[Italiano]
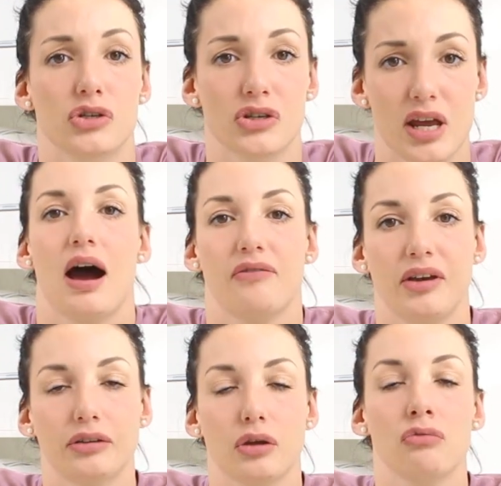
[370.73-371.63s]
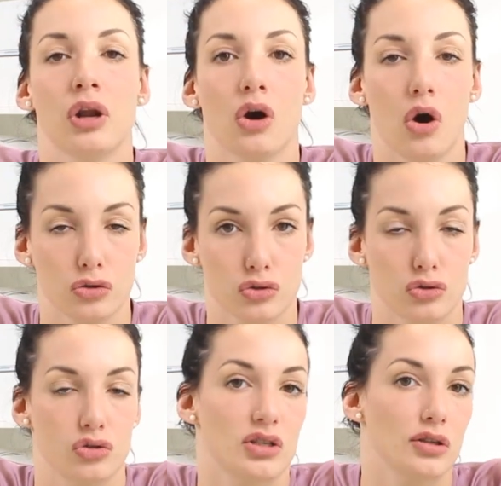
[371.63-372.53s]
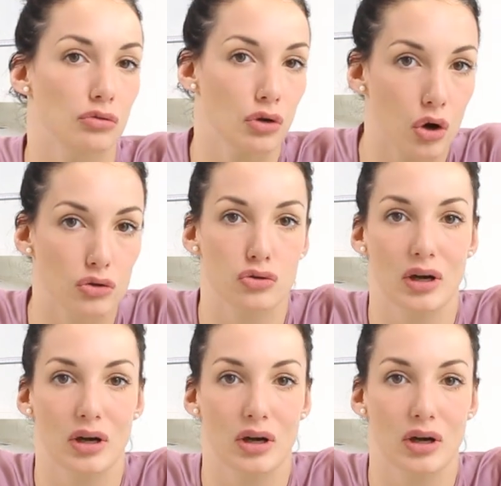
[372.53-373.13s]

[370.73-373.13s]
se avete un negozio, gestito un negozio, una